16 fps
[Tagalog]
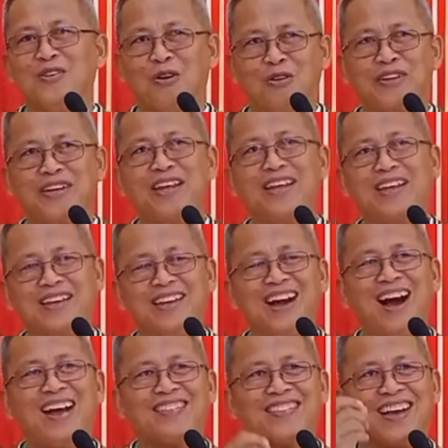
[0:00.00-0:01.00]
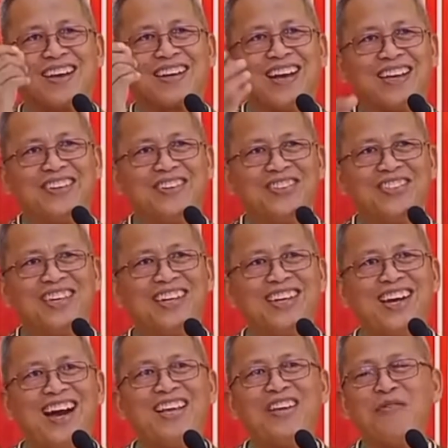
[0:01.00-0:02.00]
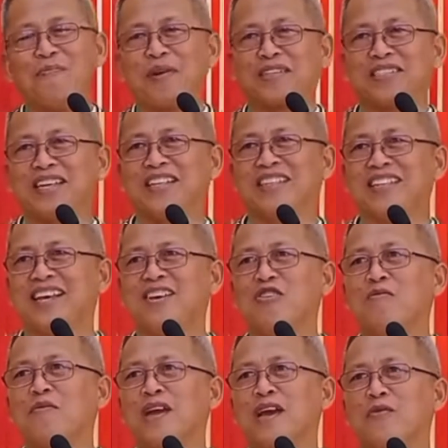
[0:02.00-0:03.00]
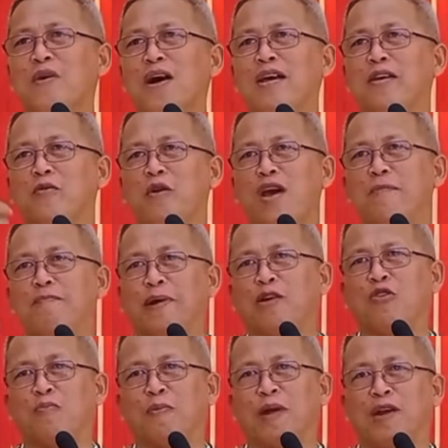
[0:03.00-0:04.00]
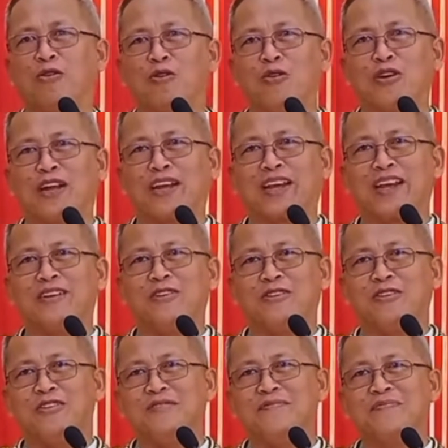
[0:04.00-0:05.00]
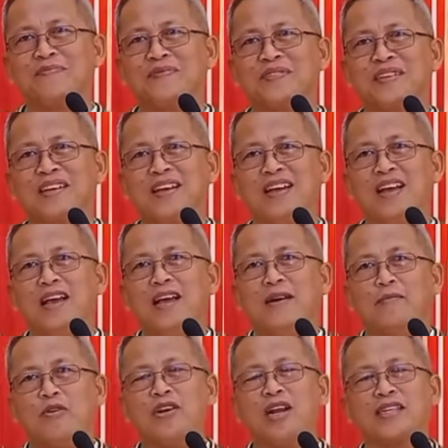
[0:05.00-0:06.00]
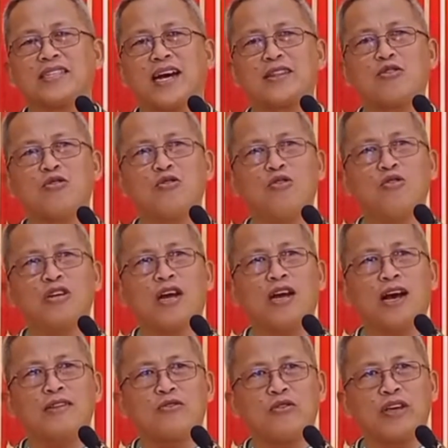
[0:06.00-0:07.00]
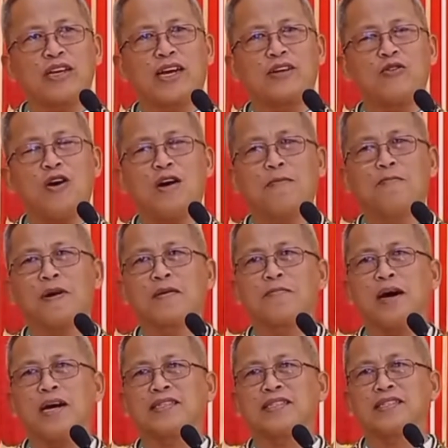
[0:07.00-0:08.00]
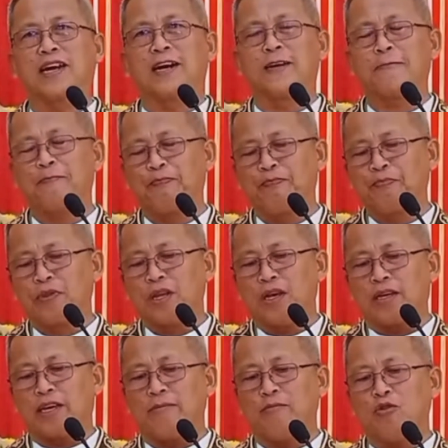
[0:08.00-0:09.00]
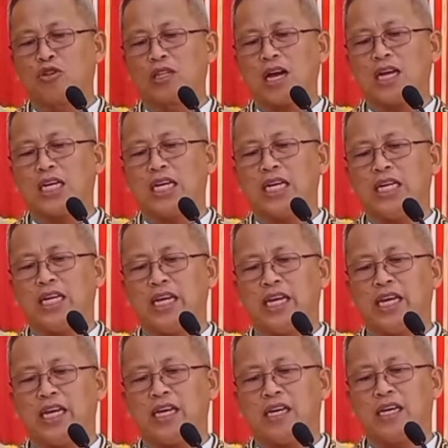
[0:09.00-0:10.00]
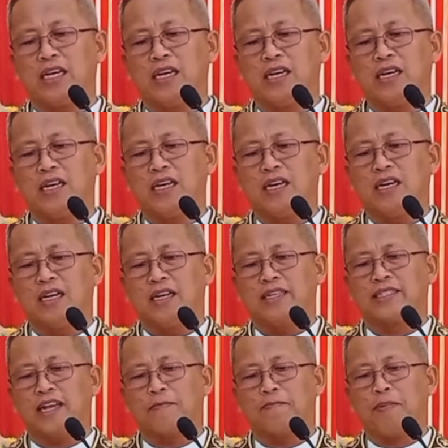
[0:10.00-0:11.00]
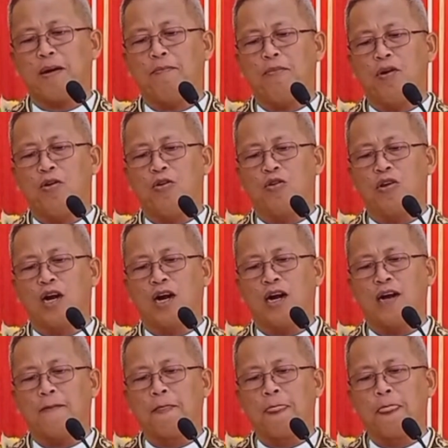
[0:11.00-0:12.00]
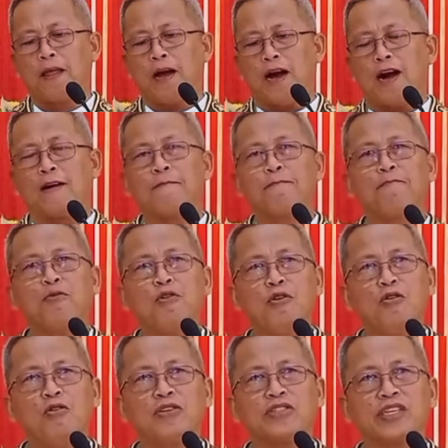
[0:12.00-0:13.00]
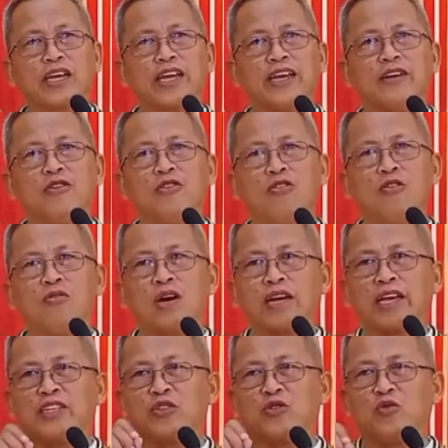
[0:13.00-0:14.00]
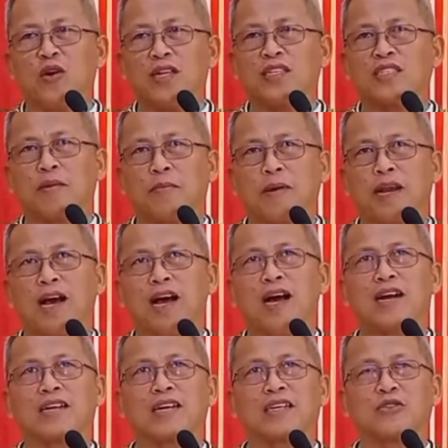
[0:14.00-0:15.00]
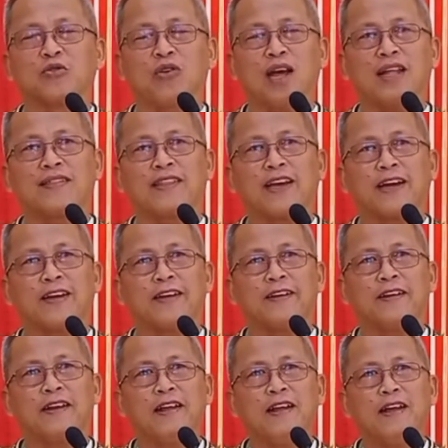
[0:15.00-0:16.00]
O di, hatag na yun. Ayaw pagsigtigom kay way, way, pilo-piloon ang ginoo. Muna sa atong una, ato ikaduhang pagbasa, gibutang dinhi ni San Pablo nga ang pulong sa ginoo nga gisuwat sa balaang kasulatan